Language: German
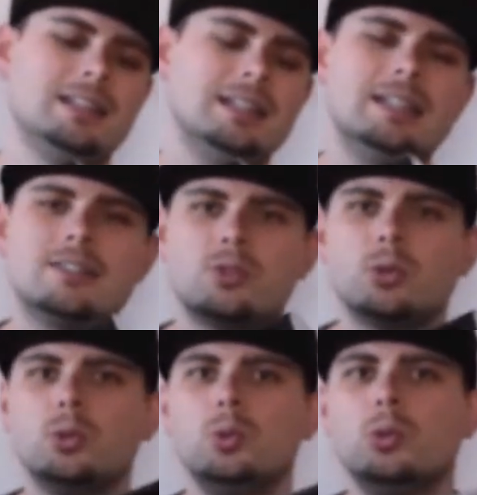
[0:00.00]
äh, zur
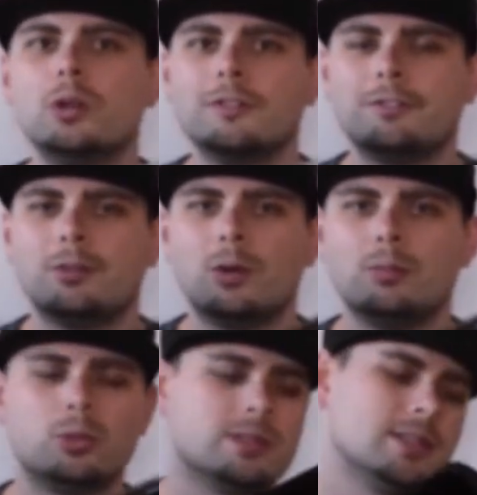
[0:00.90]
Kühlung vom
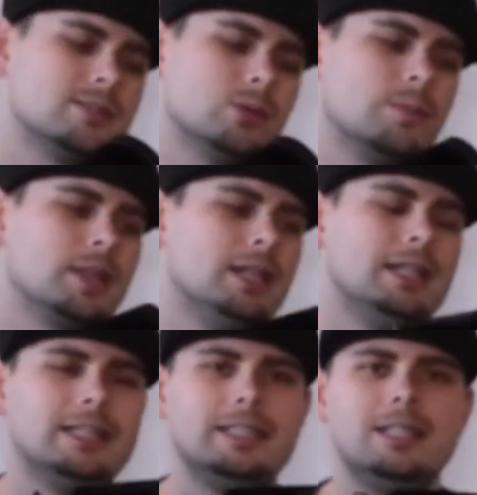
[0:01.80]
Prozessor.
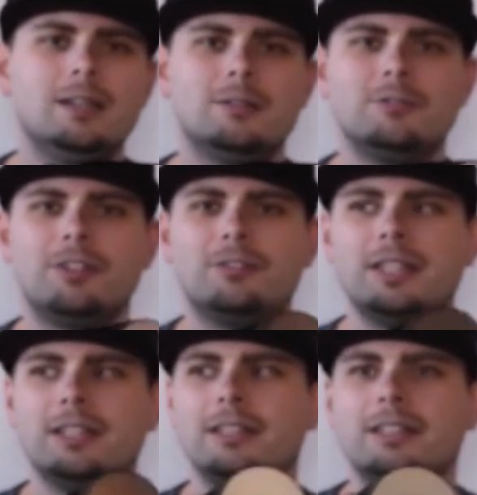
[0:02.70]
Hier
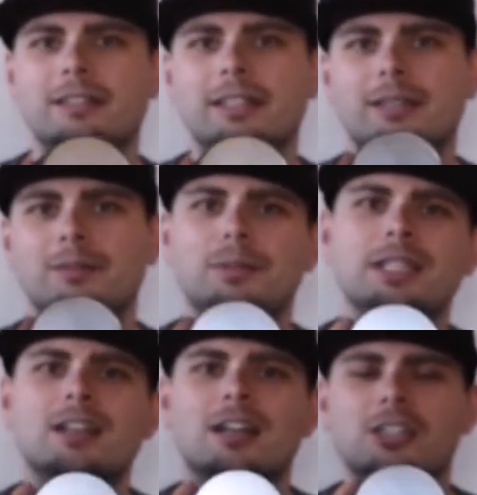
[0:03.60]
verwende ich den
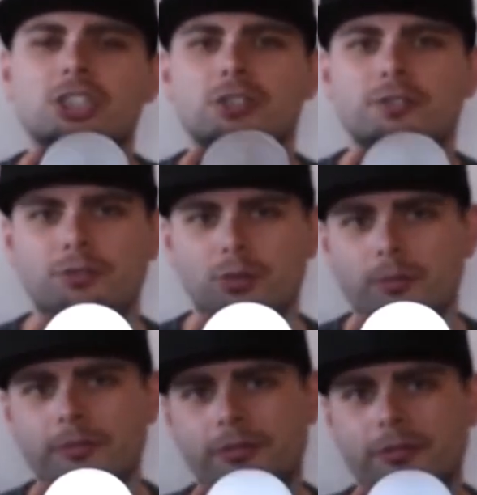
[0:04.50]
Mirage
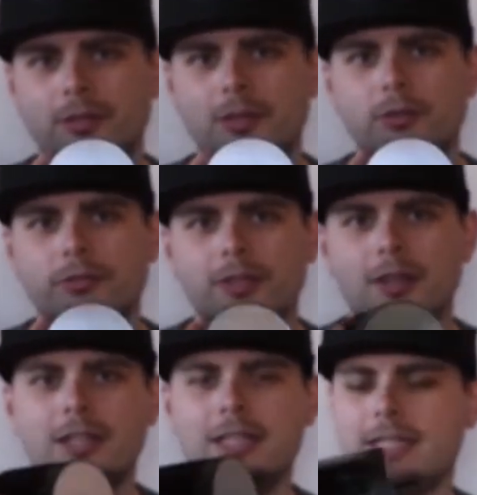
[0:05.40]
5 Lüfter.
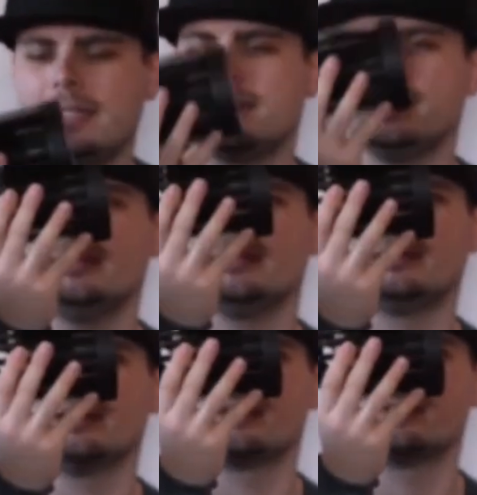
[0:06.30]
Ihr seht, das